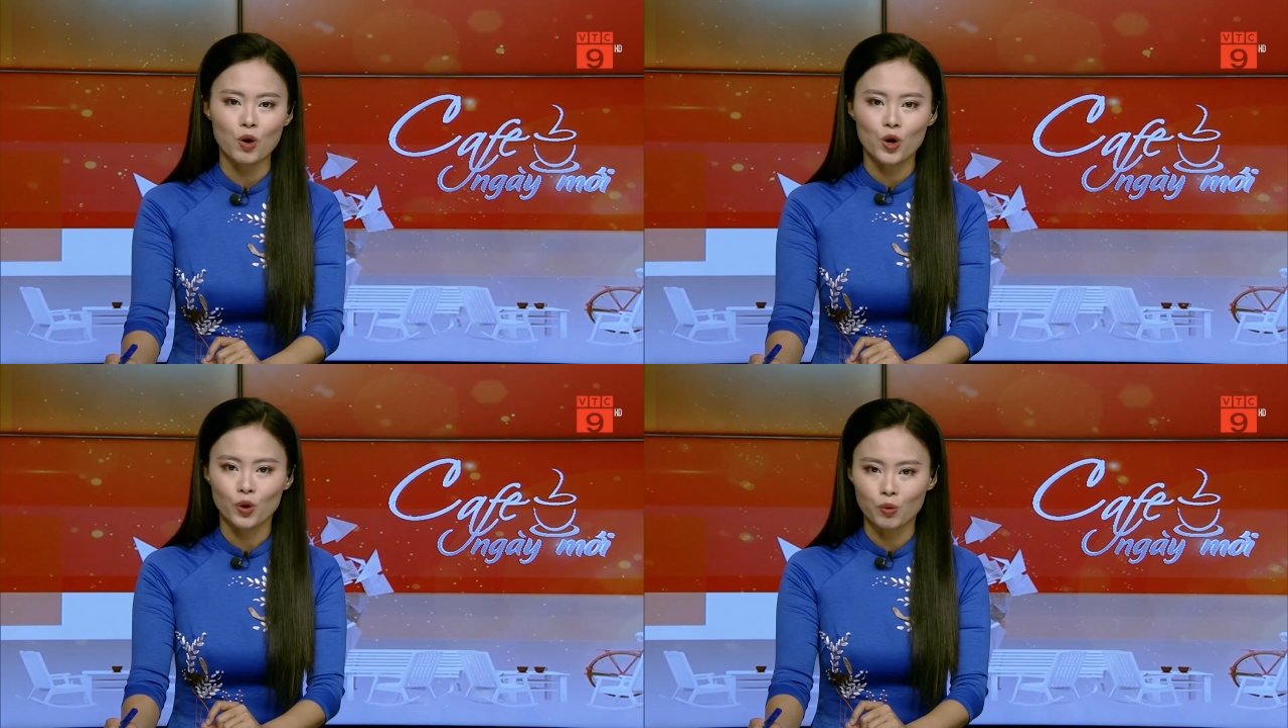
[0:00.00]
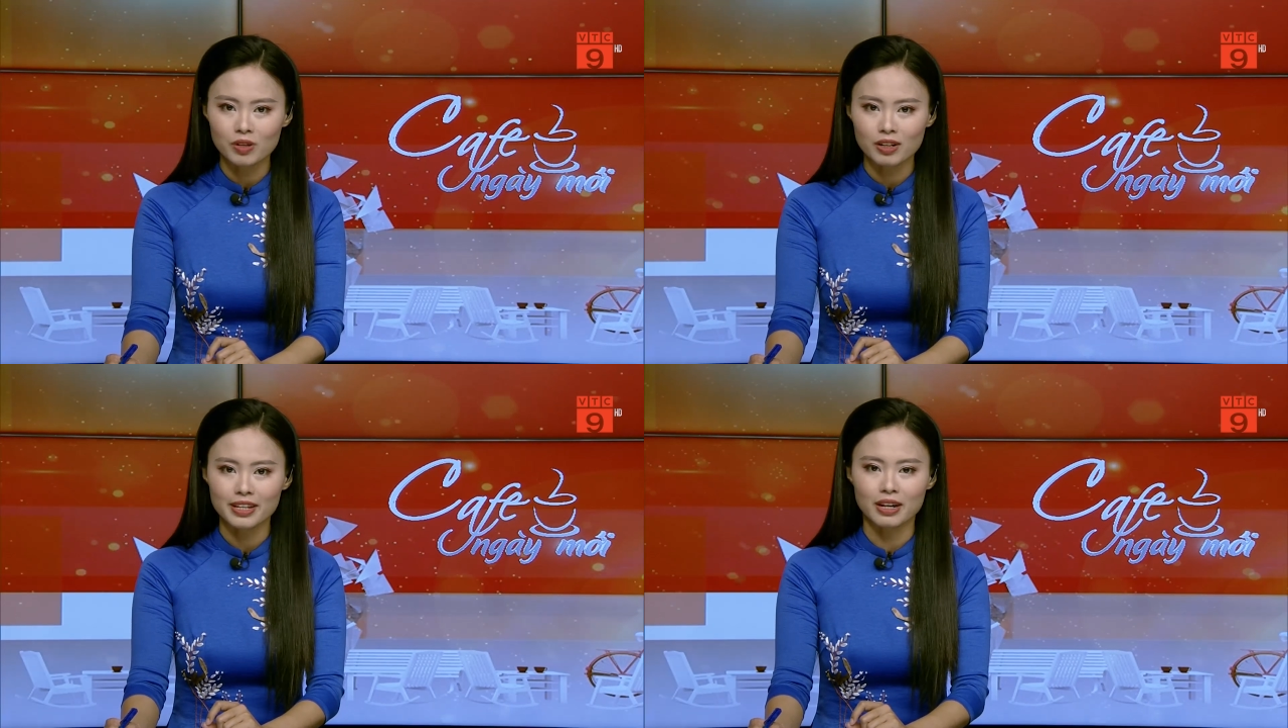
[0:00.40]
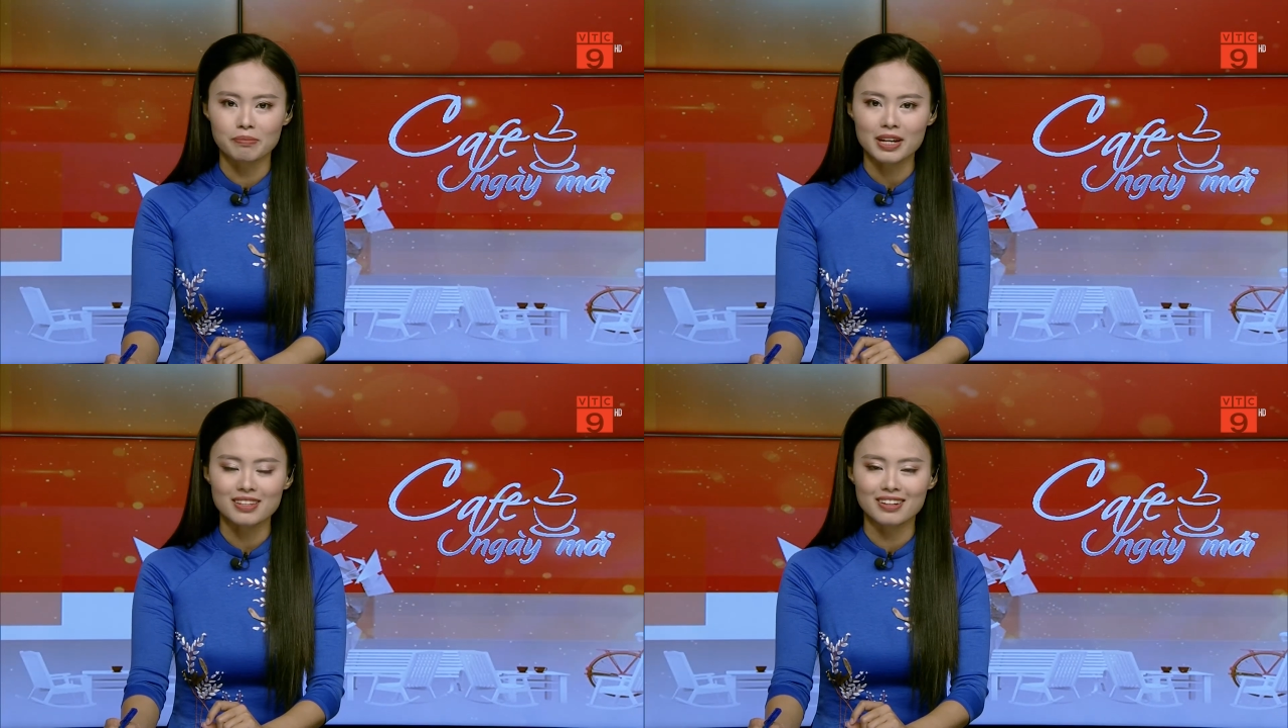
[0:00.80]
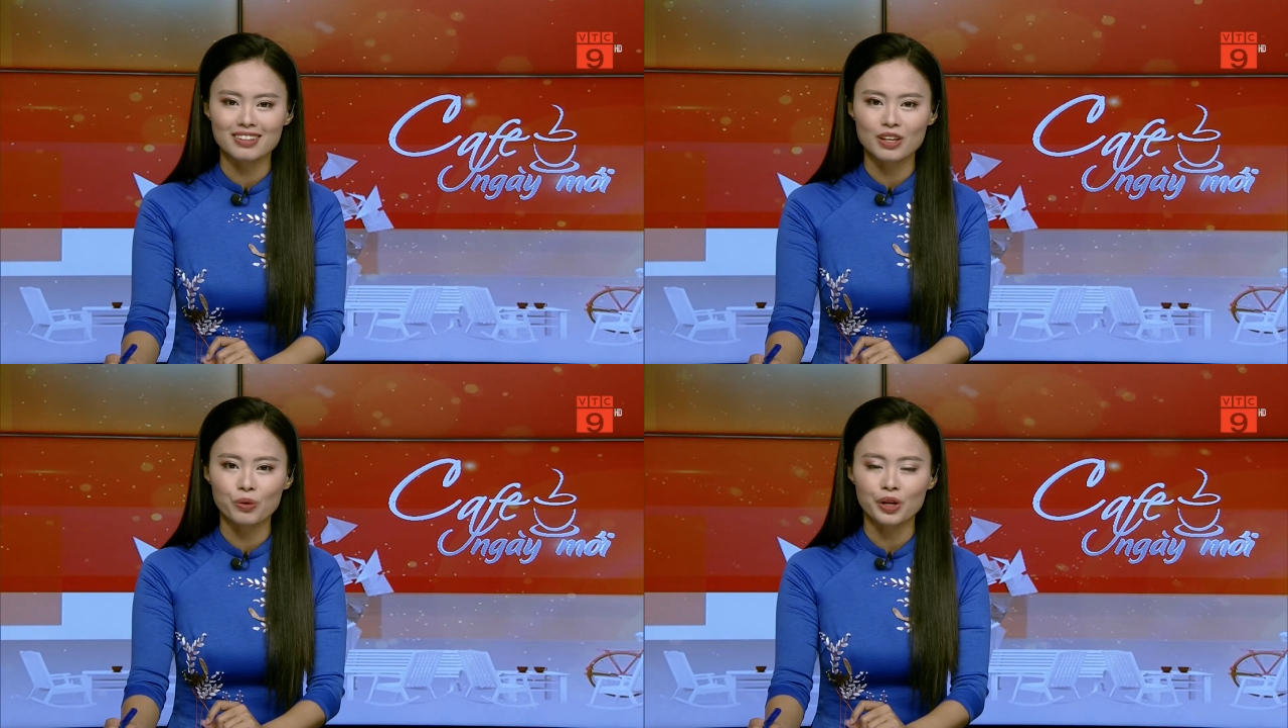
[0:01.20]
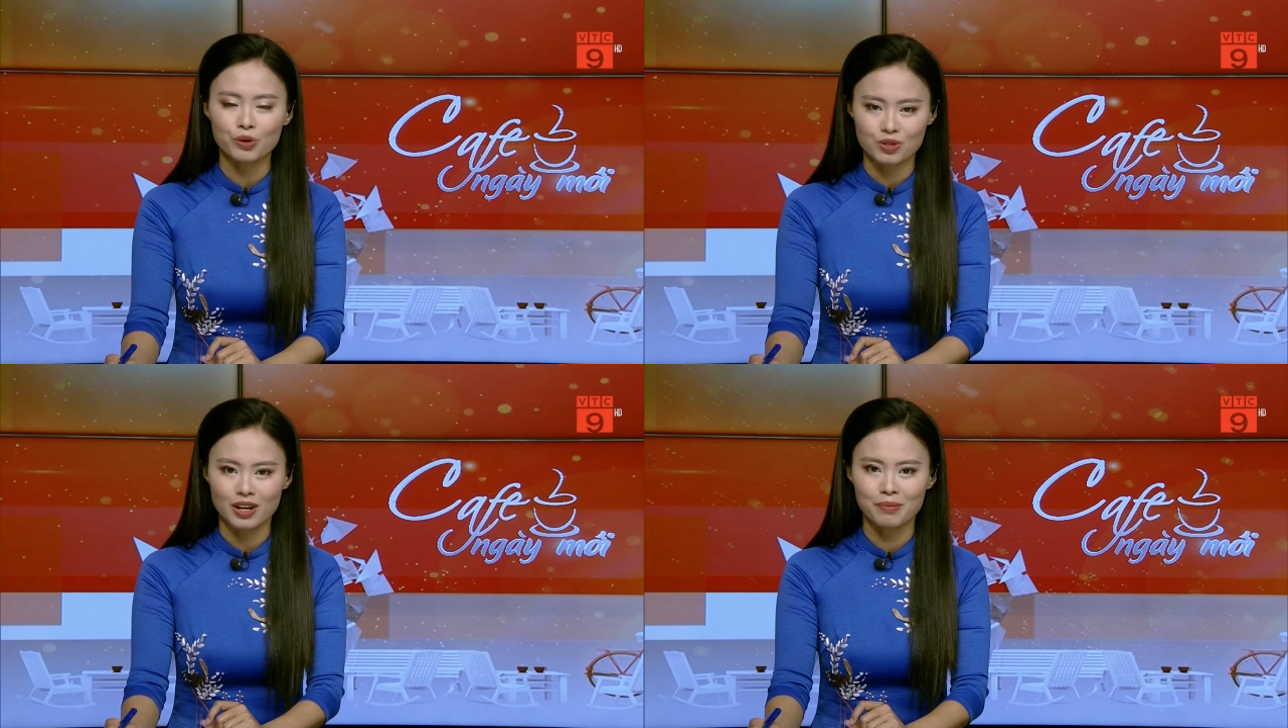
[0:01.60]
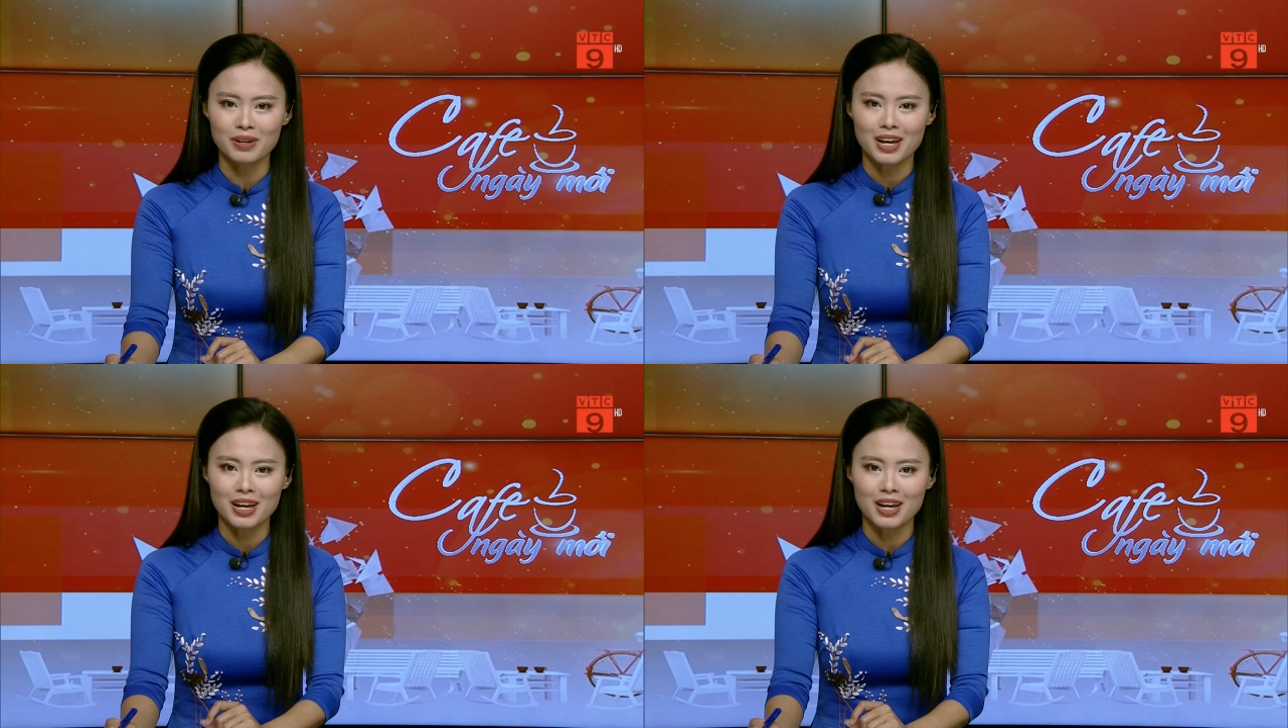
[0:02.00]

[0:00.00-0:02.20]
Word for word: cũng như là nhận biết những dấu hiệu sớm